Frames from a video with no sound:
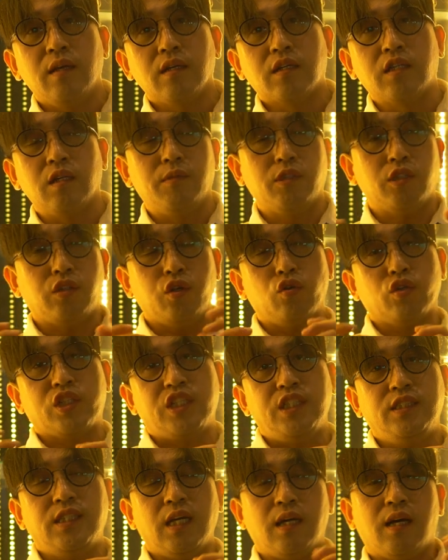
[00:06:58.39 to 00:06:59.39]
그러면서 서로
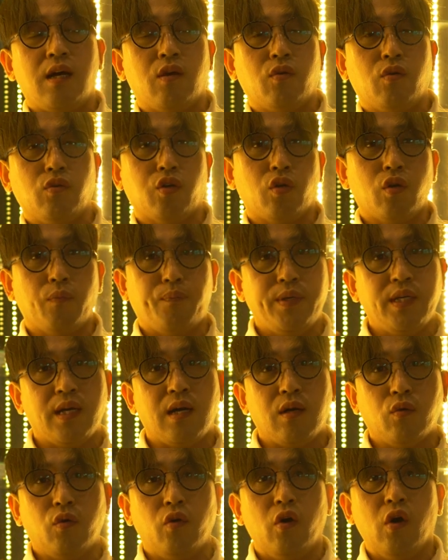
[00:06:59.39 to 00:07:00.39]
긴장하고 서로
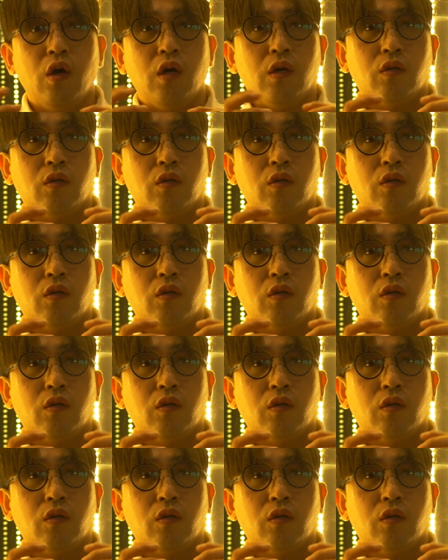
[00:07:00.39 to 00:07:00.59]
피하고